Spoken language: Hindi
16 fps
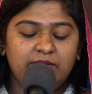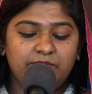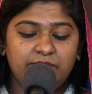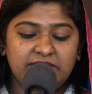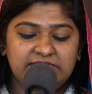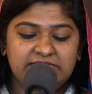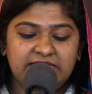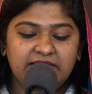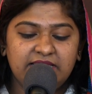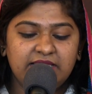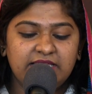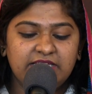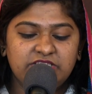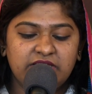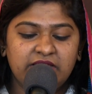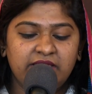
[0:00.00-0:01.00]
मसीह
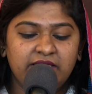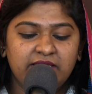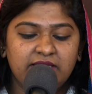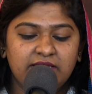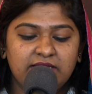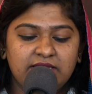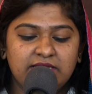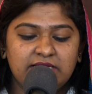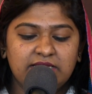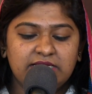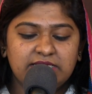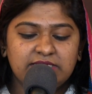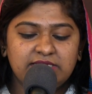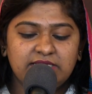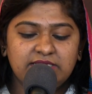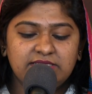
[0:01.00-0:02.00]
की जय
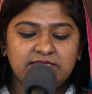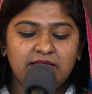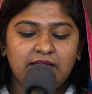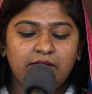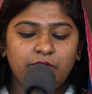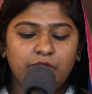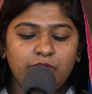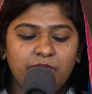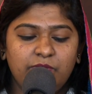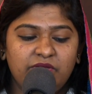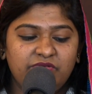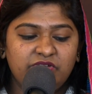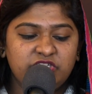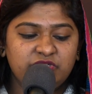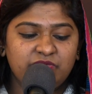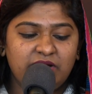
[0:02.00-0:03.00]
संसार उनमें
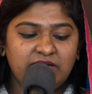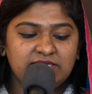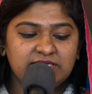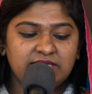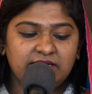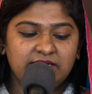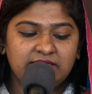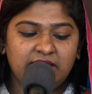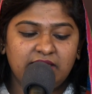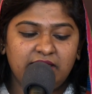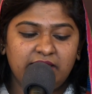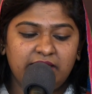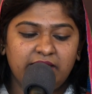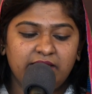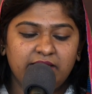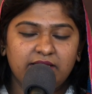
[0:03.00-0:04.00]
विश्वास करता
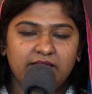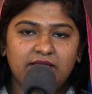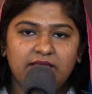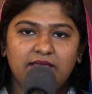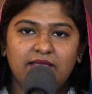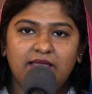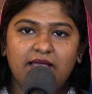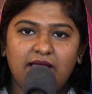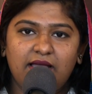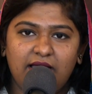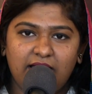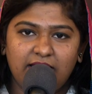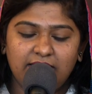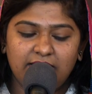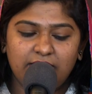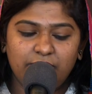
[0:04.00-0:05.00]
है
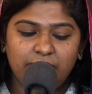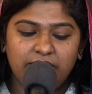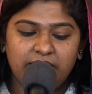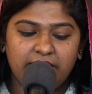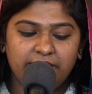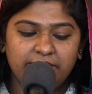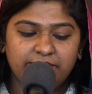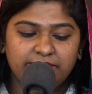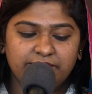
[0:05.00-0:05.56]
अलिलुया